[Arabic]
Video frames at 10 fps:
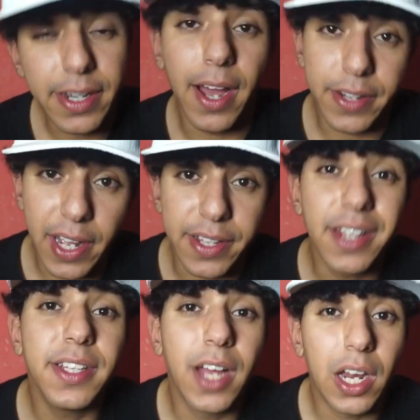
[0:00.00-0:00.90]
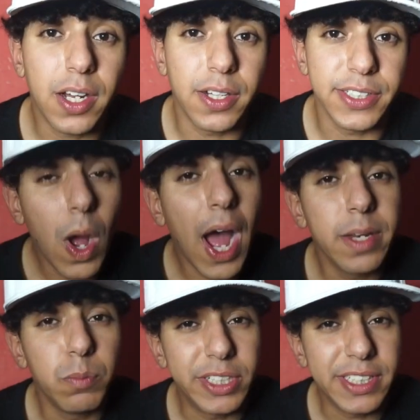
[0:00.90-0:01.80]
عن حياتها الخاصة
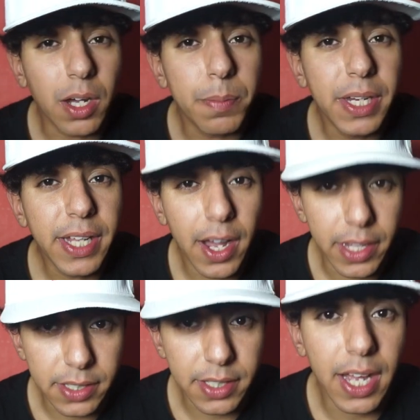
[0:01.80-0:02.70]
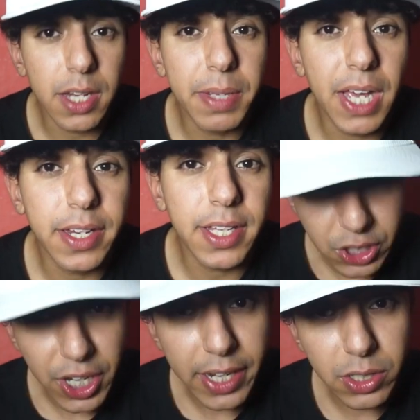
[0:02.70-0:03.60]
عن مستقبل حياتها المهنية
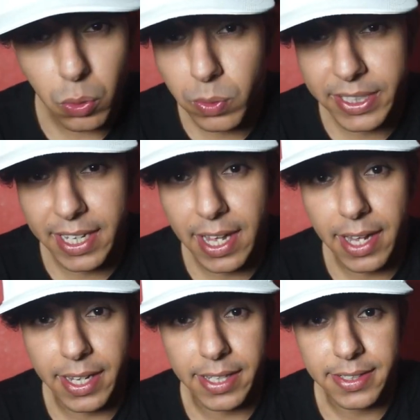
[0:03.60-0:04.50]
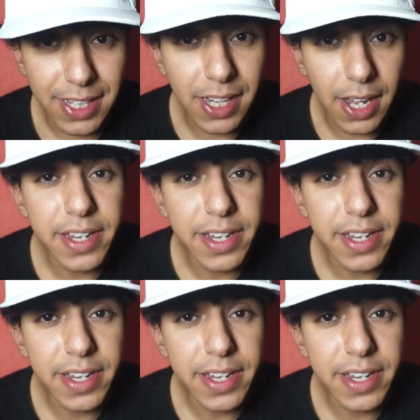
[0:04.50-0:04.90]
شارت أوزجياغيز إلى